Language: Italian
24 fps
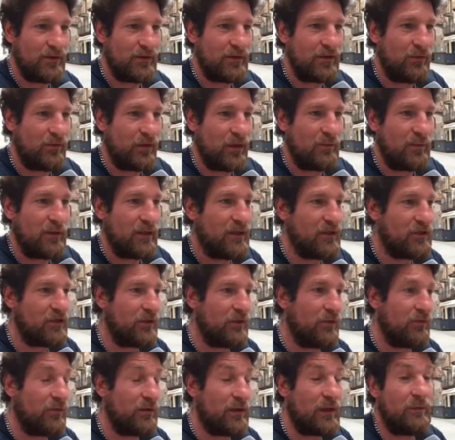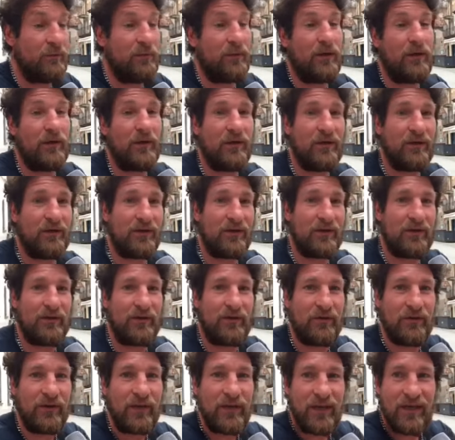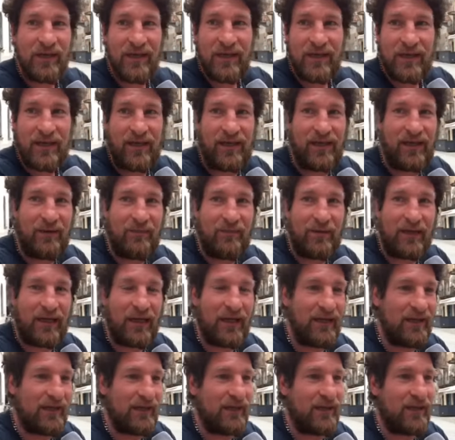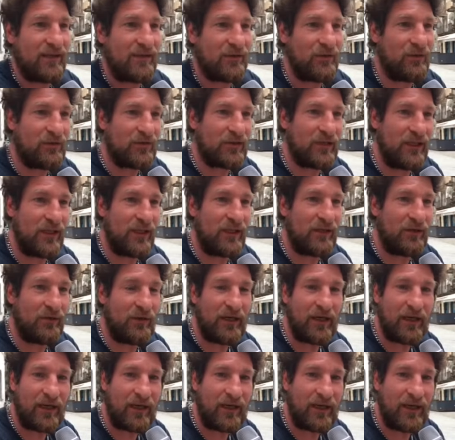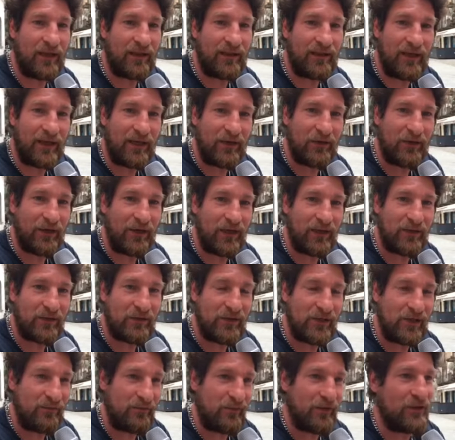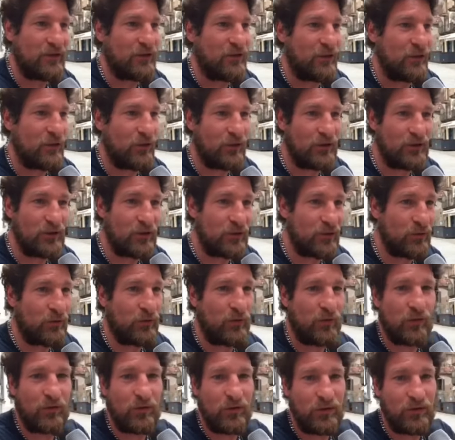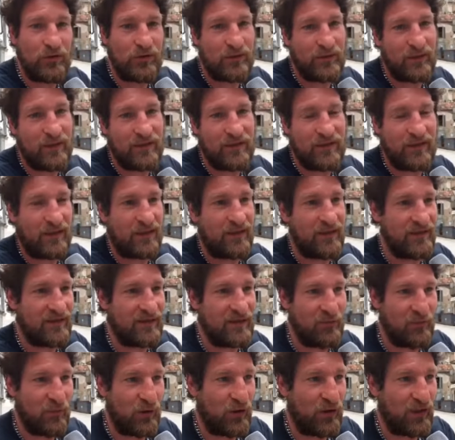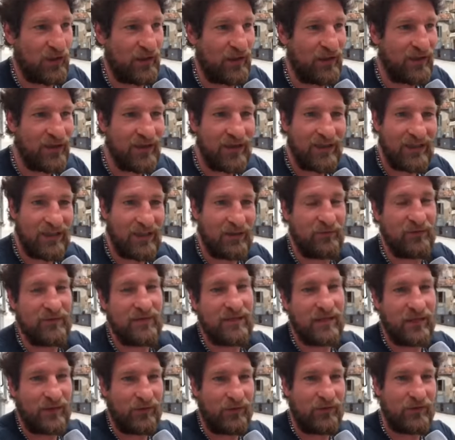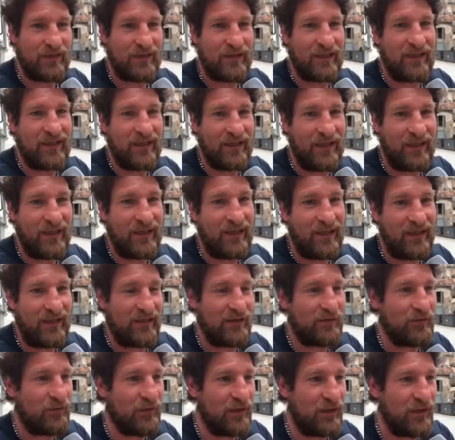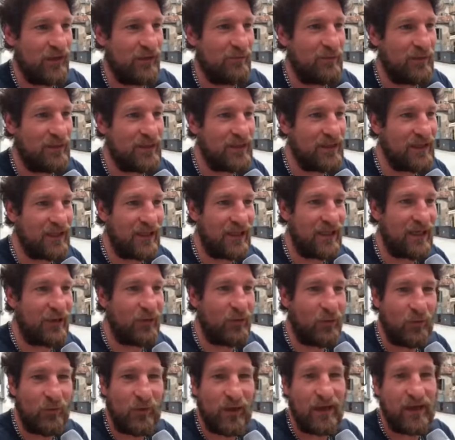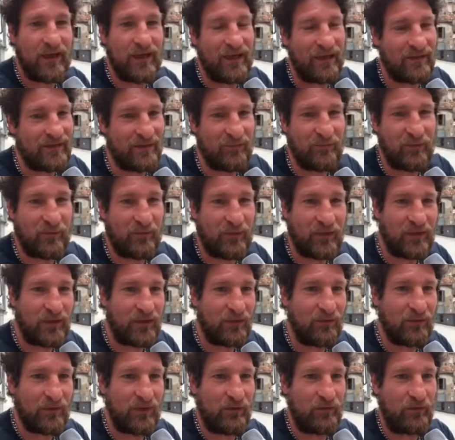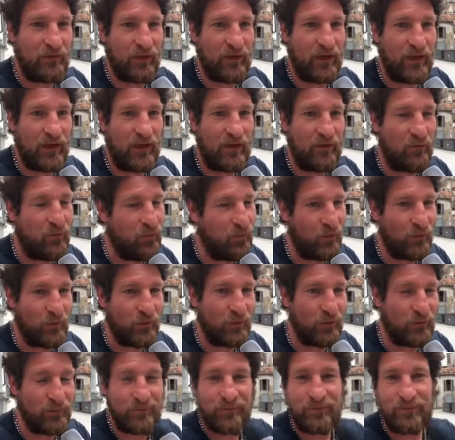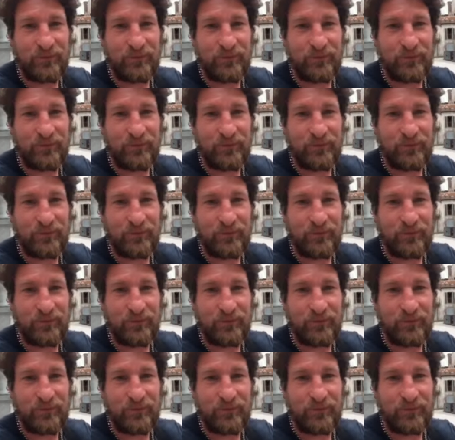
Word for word: sicuramente ci incontra, però eh, magari era solo scritto, nella realtà non era così. Invece io oggi sono orgoglioso di essere testimone di questa cosa, che i suoi pensieri erano quelli e li ha sempre mantenuti fino in fondo.